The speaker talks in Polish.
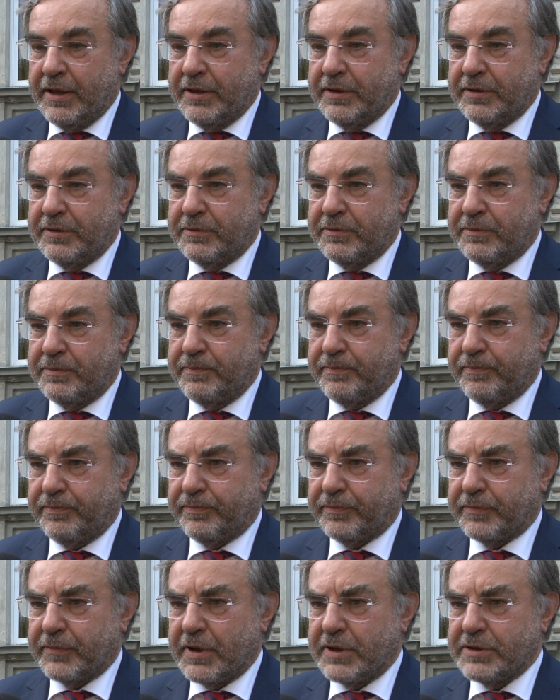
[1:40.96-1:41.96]
Y,
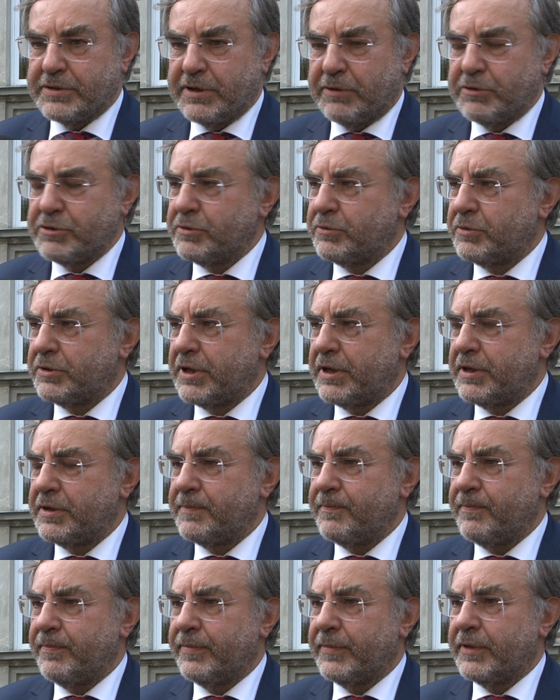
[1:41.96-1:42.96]
Założył tutaj
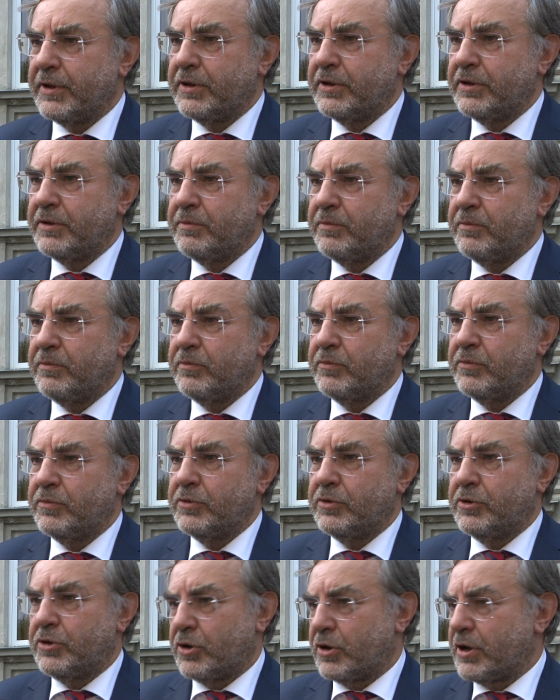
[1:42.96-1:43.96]

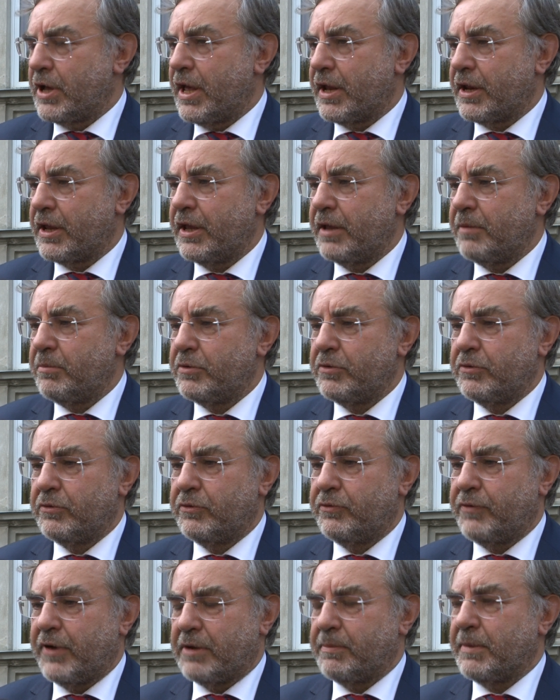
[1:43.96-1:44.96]
y, drogerię,
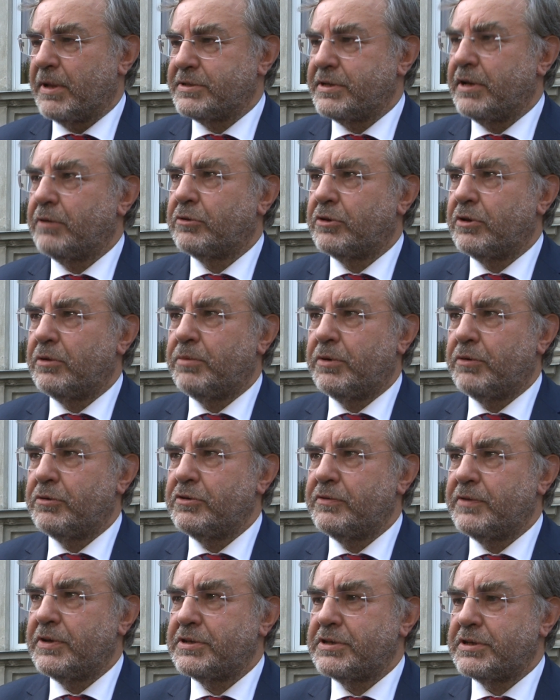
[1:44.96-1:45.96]
był farmaceutą po
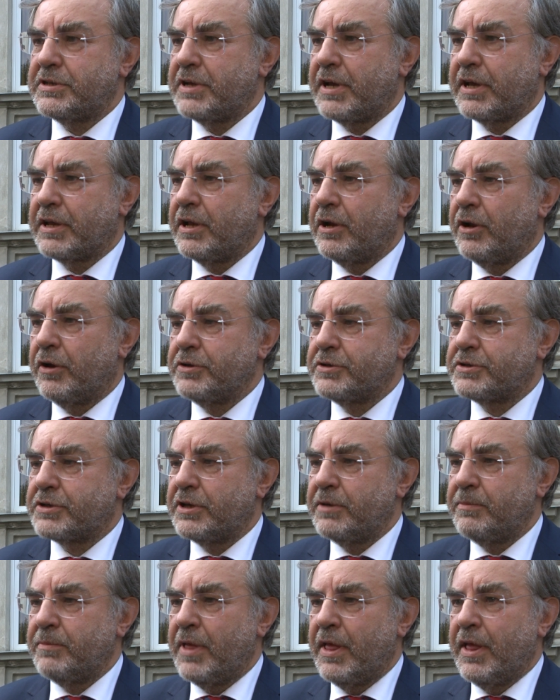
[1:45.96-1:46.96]
Uniwersytecie
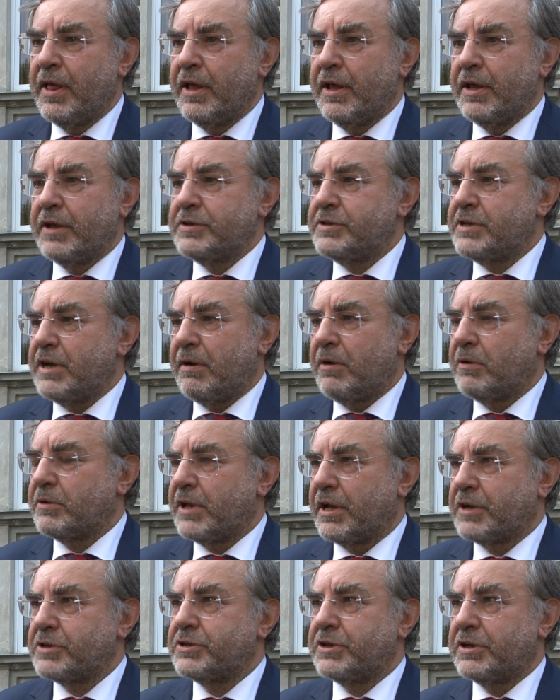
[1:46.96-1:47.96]
Jagiellońskim, działał
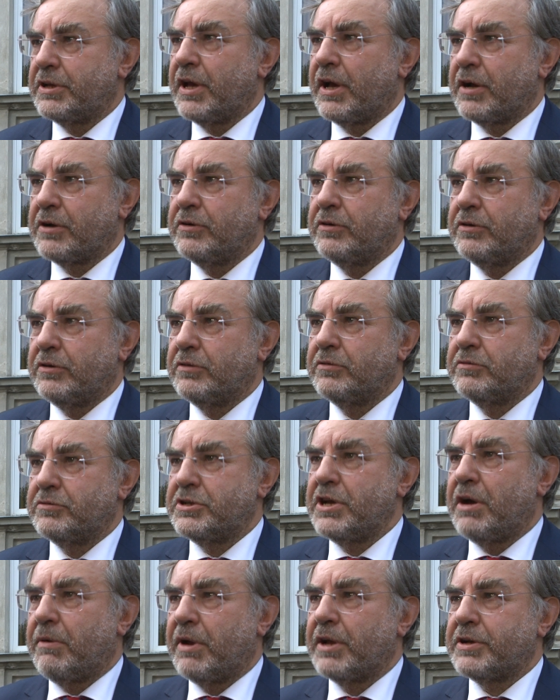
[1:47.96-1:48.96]
także jako
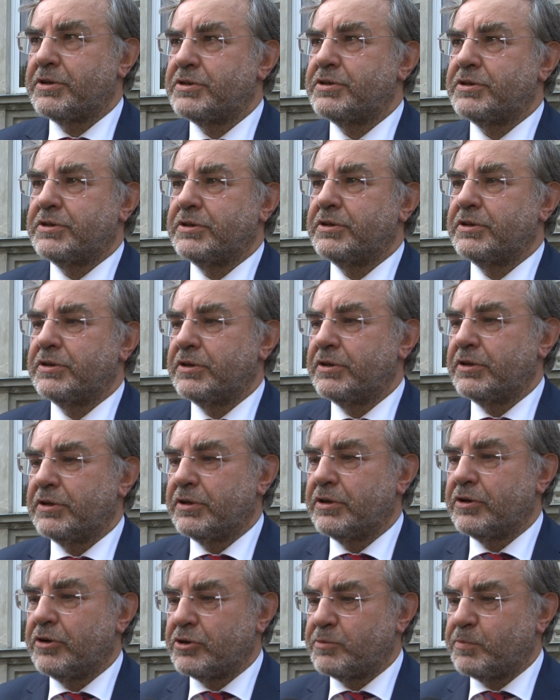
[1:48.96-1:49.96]
działacz
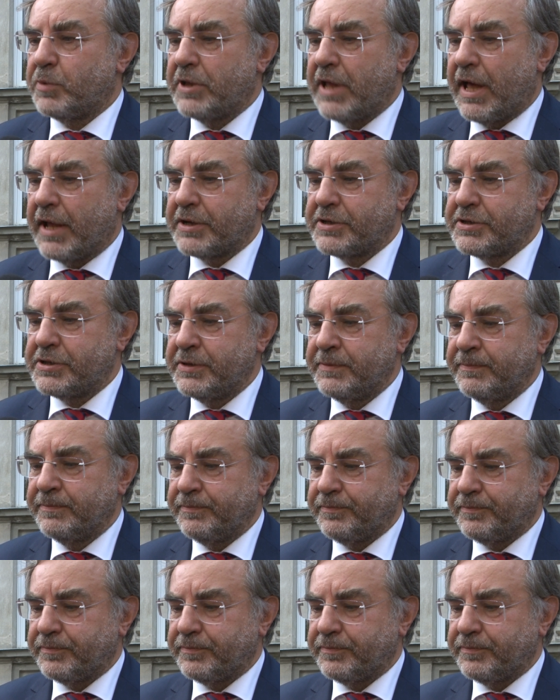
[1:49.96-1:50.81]
y, gospodarczy,